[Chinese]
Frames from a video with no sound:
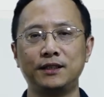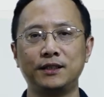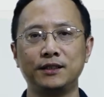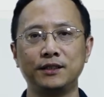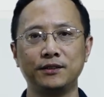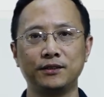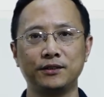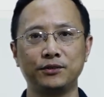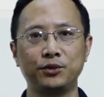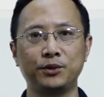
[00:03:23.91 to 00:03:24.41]

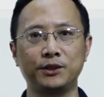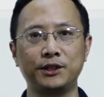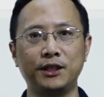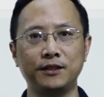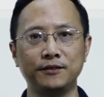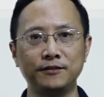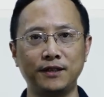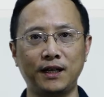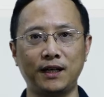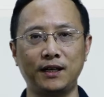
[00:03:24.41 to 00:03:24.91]
就做
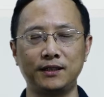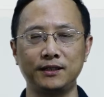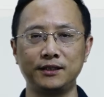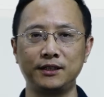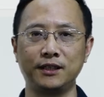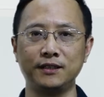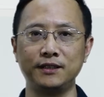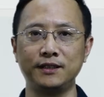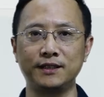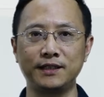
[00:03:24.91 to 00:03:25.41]
乘法，
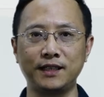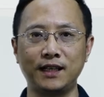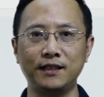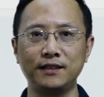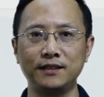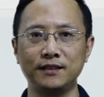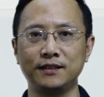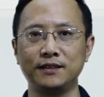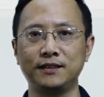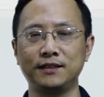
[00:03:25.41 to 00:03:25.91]
乘以三，
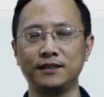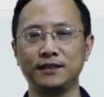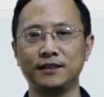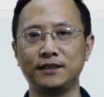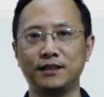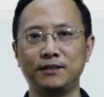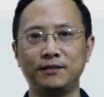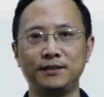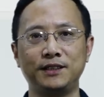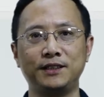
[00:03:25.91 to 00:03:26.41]
那
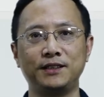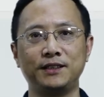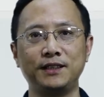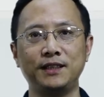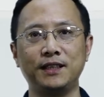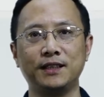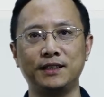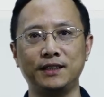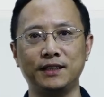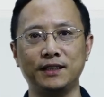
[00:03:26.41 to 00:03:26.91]
么其实
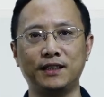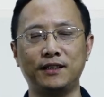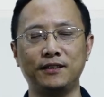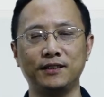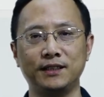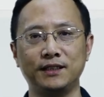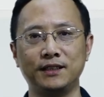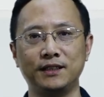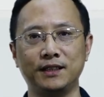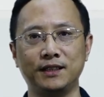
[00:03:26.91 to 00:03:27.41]
也挺好
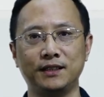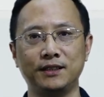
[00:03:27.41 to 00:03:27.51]
理解。